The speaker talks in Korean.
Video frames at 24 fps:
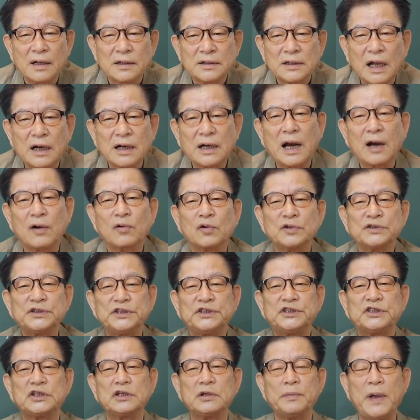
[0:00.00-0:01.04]
달아나는 곳이
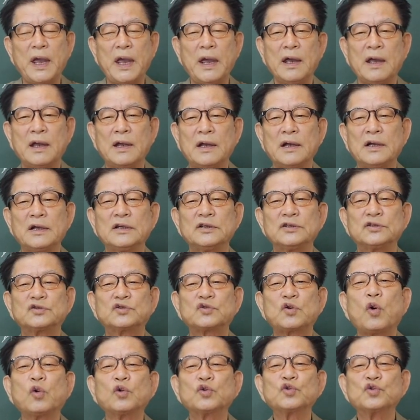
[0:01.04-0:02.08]
지금의
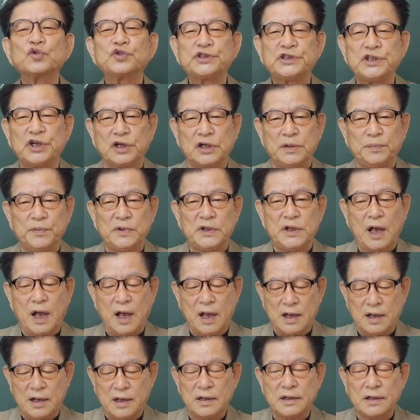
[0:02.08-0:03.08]
소주 지역입니다.